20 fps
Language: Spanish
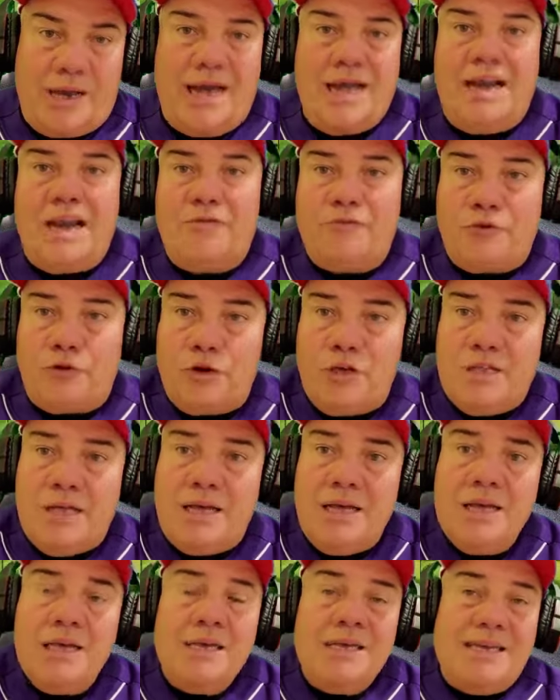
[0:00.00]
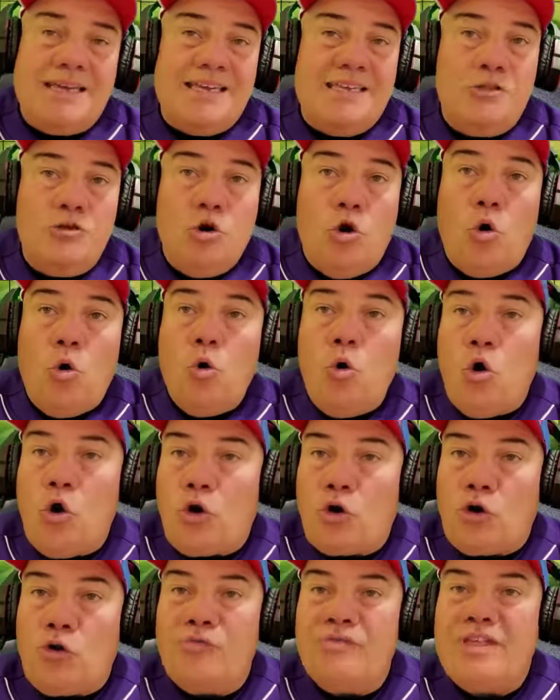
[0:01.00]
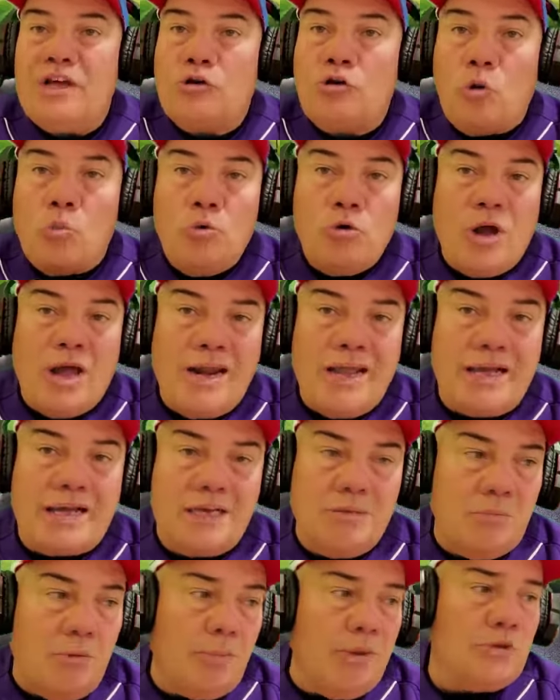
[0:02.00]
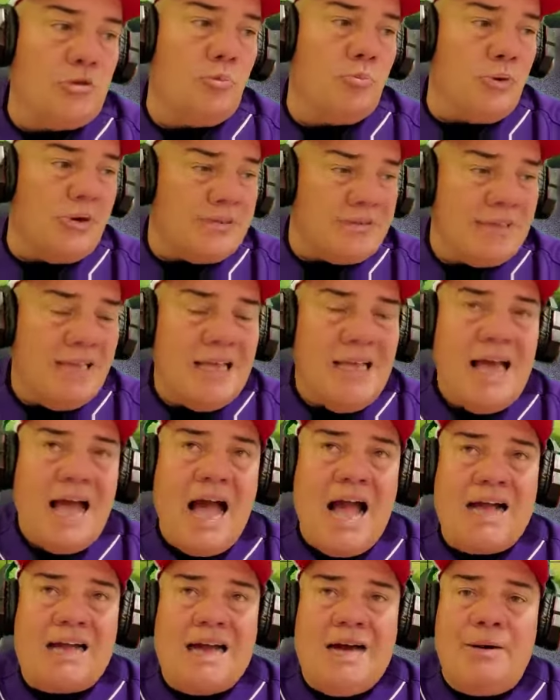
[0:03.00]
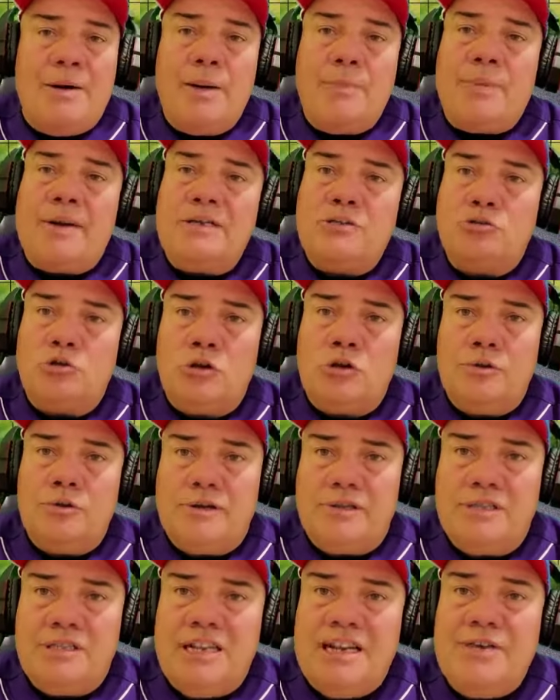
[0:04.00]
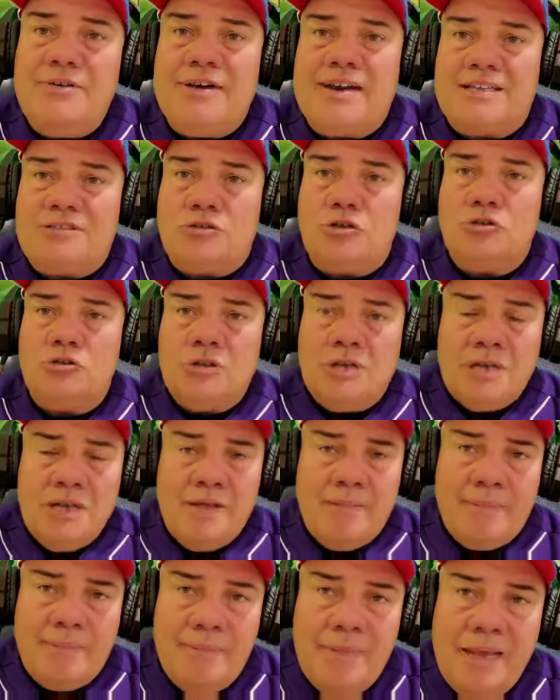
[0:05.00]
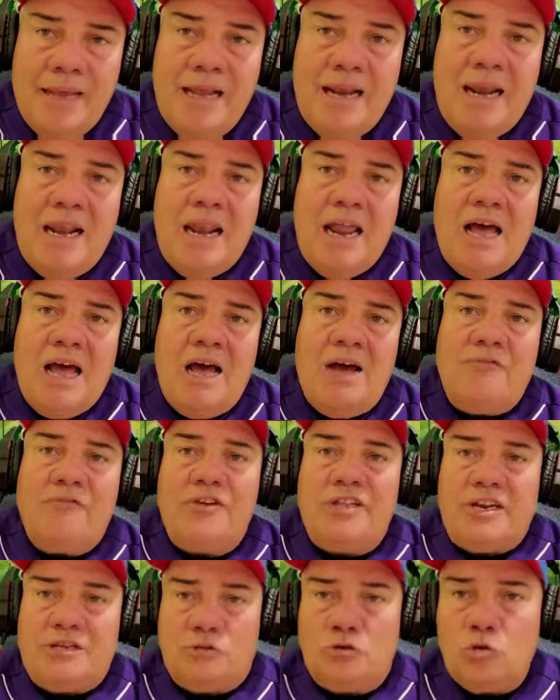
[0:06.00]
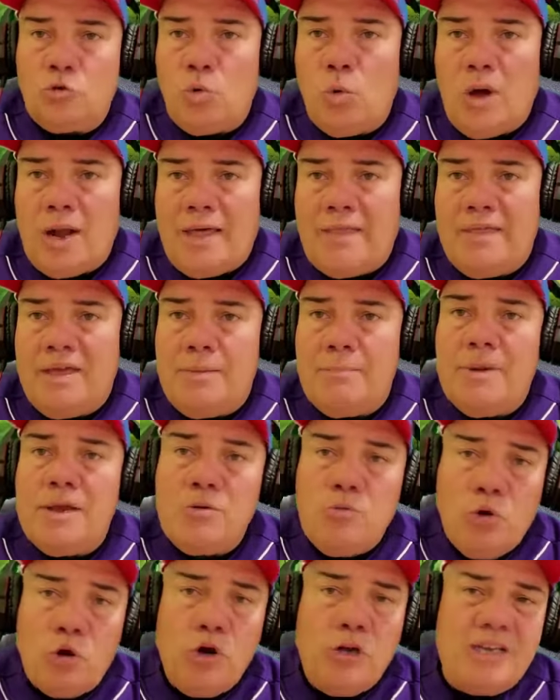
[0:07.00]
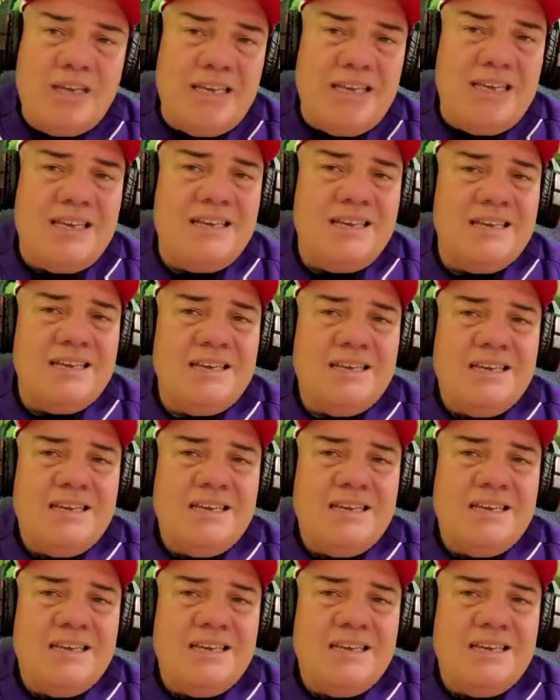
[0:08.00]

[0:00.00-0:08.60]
en la Florida y dio un jonrón descomunal en aquel momento, pues acaba de pedir su liberación de la Federación Cubana de Béisbol y